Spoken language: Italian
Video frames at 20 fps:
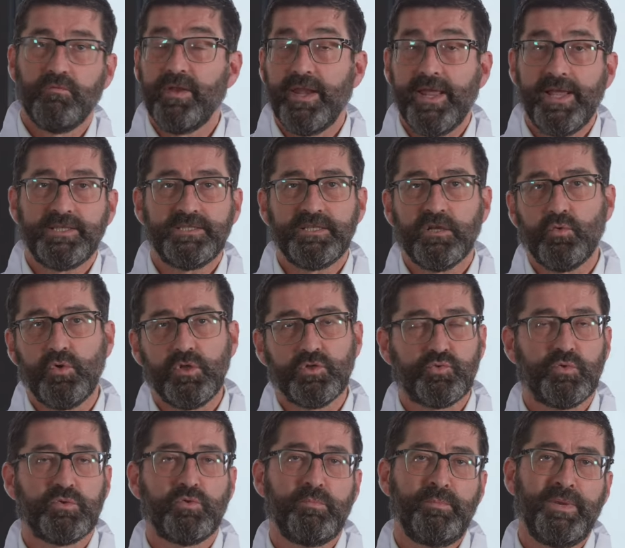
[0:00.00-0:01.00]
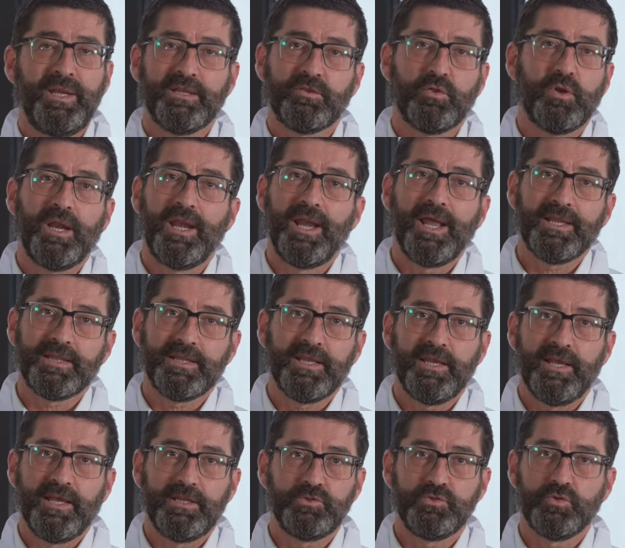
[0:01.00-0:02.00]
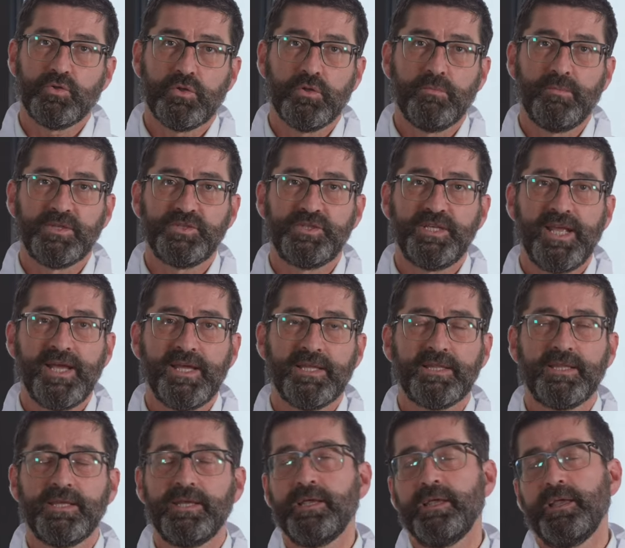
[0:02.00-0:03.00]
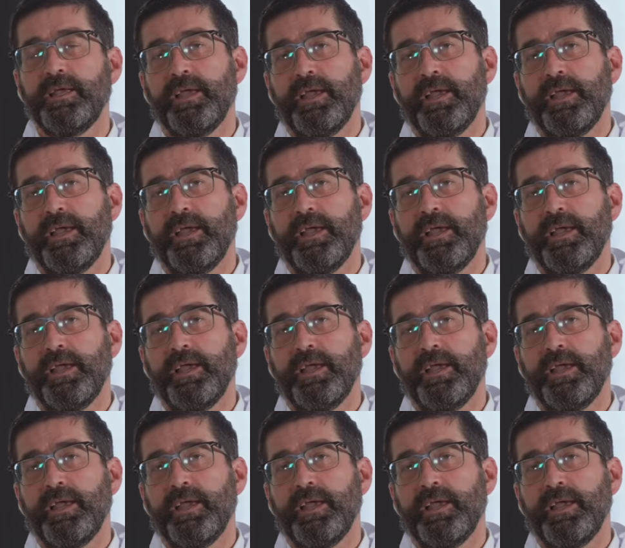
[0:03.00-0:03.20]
Venezia con le sue 2000 tonnellate al giorno macinate